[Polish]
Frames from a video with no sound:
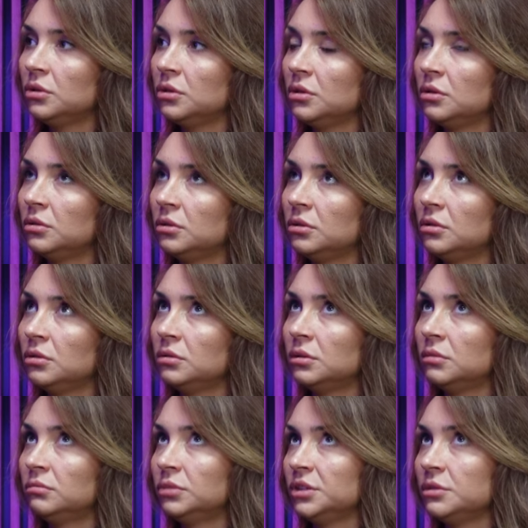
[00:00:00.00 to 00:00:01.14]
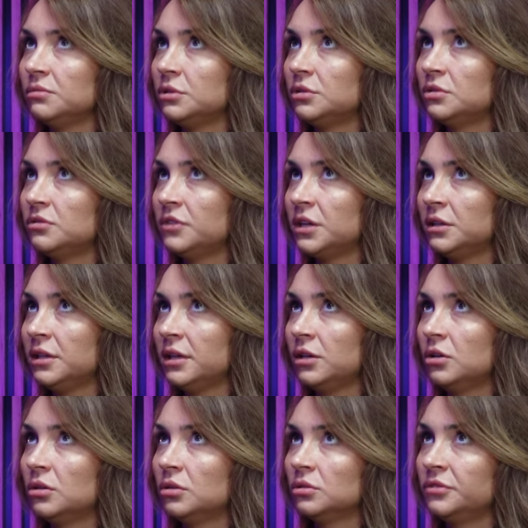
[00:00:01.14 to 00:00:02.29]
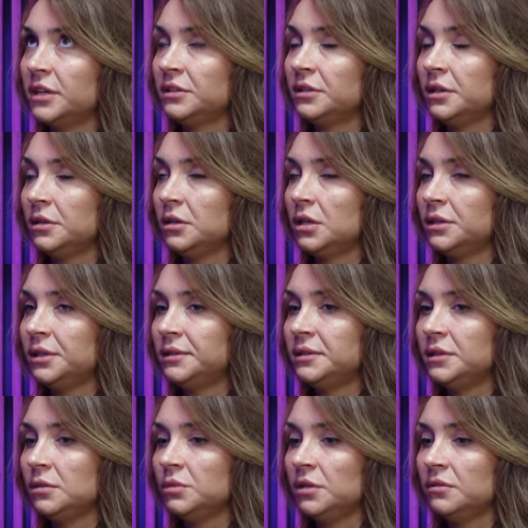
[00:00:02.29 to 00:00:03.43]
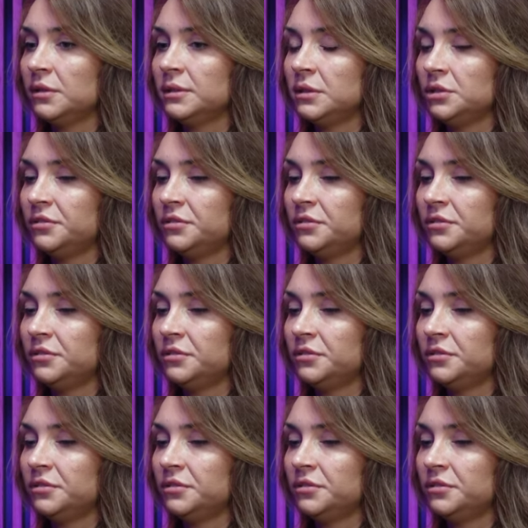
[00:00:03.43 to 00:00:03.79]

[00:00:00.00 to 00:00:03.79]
do, do tam powiedzmy czwartego, czwartej edycji, mniej więcej